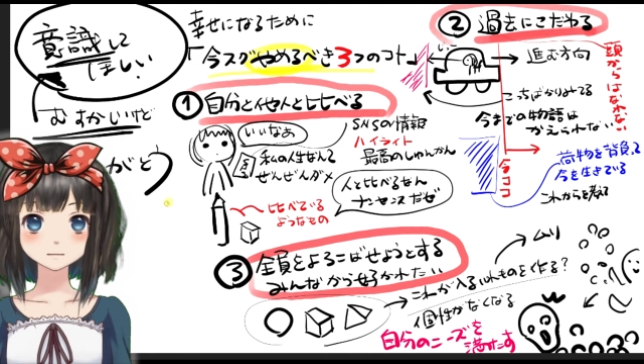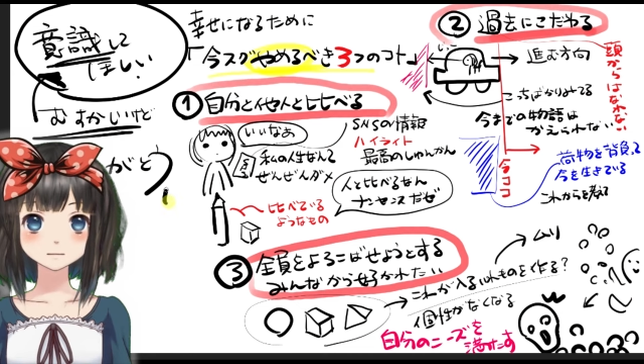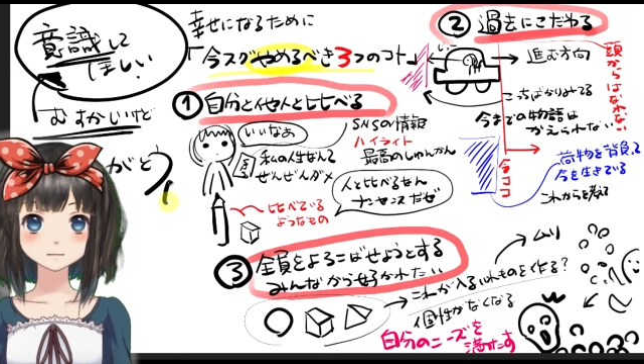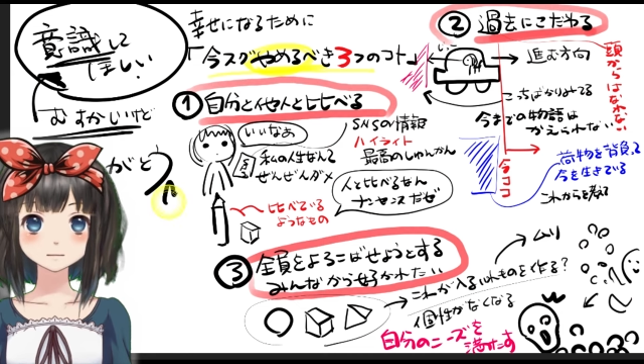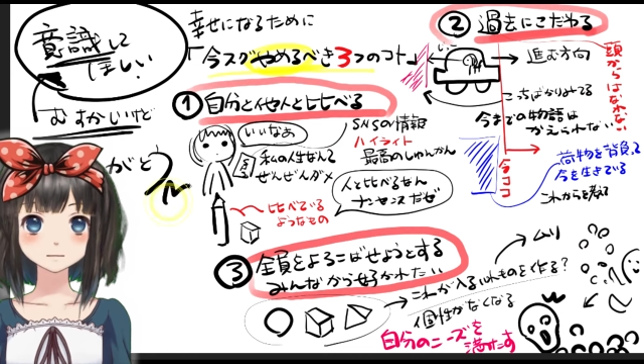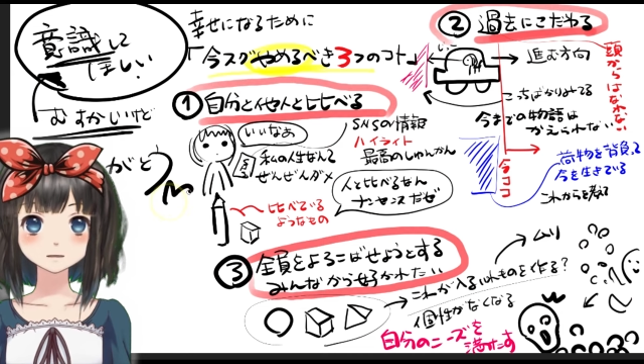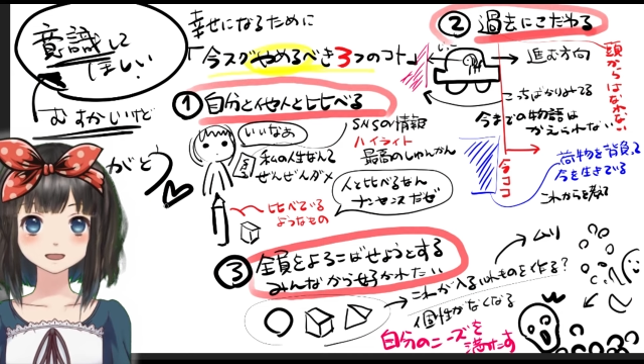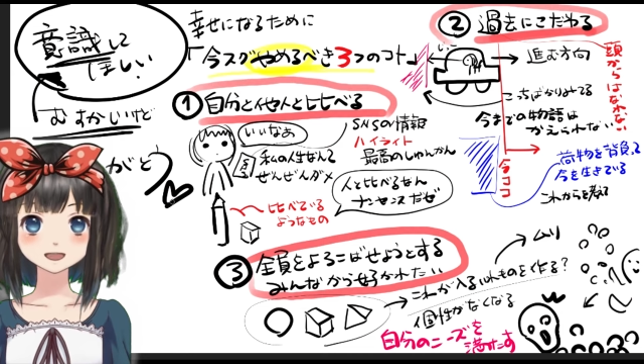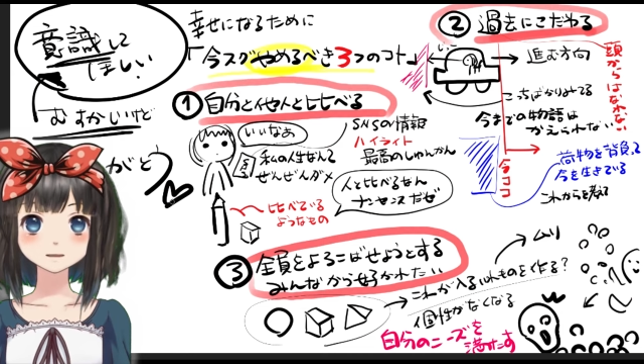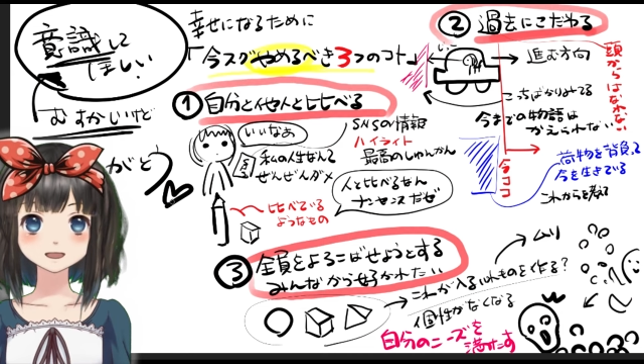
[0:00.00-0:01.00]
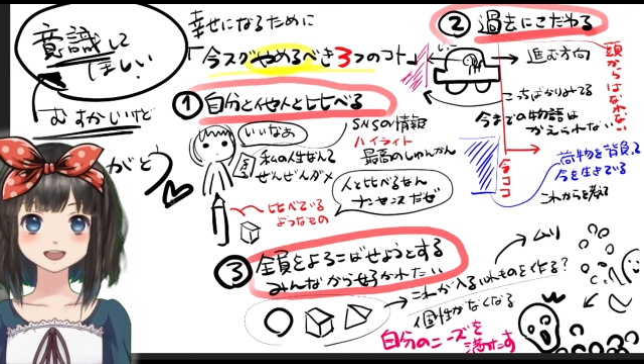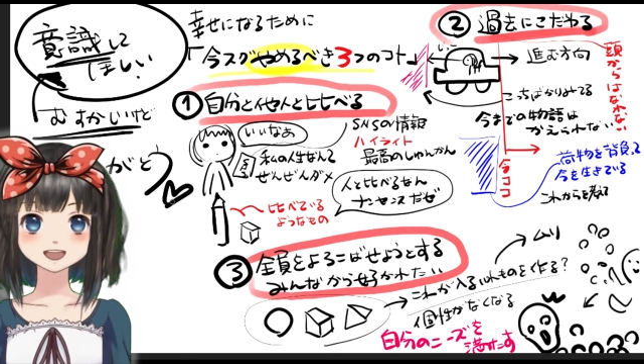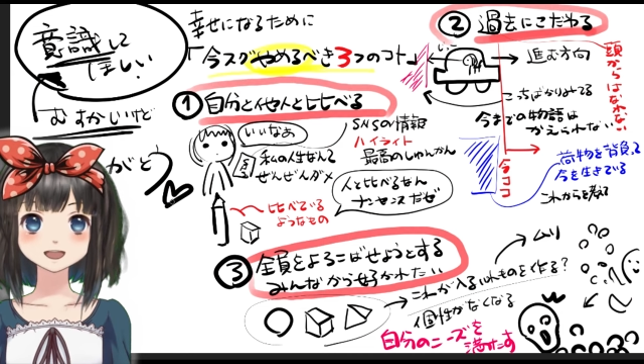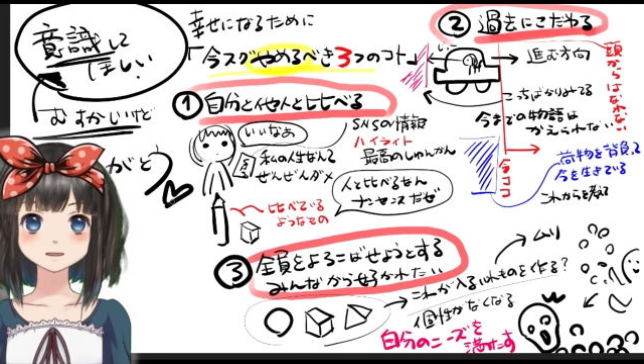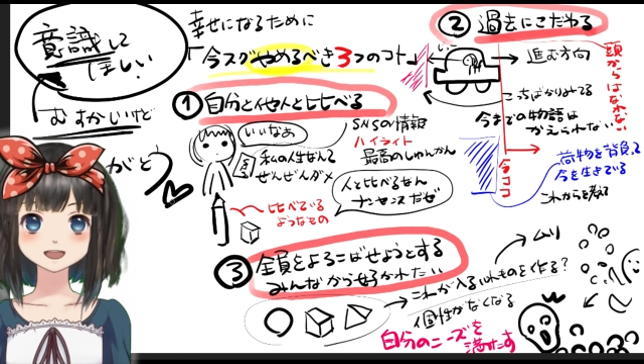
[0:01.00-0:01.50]
ありがとうございます。
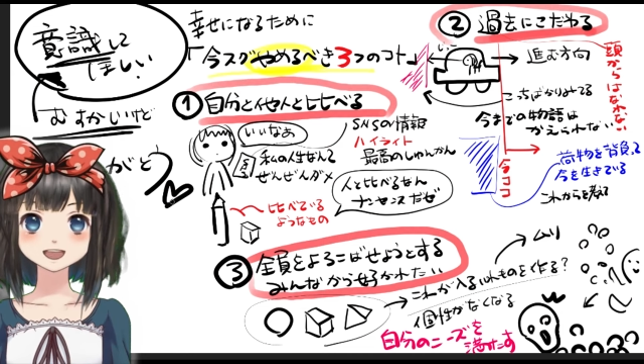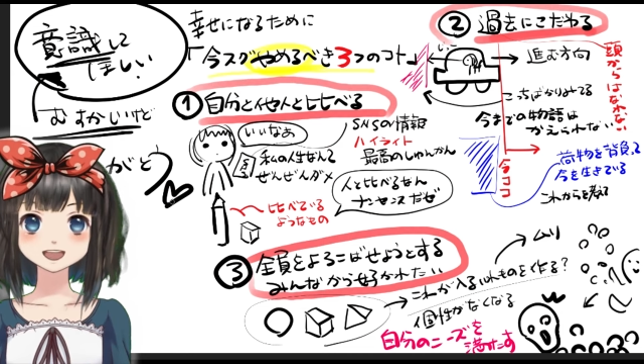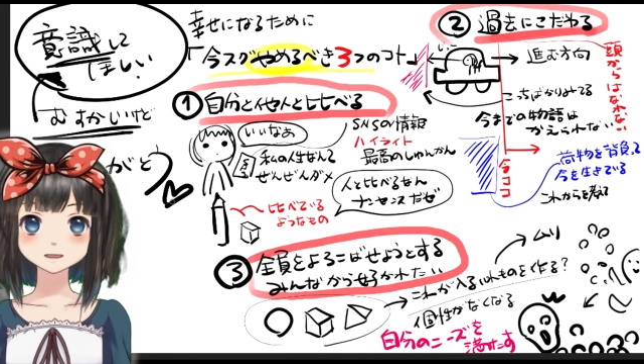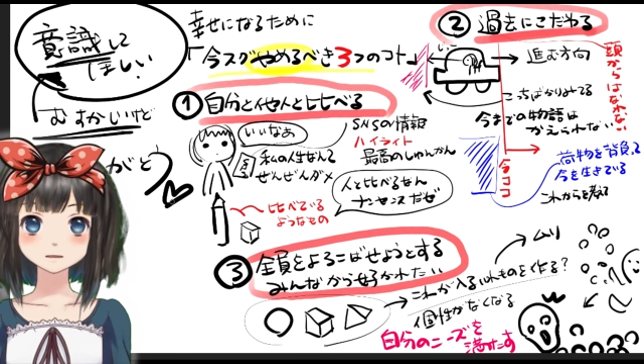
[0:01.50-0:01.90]
次回も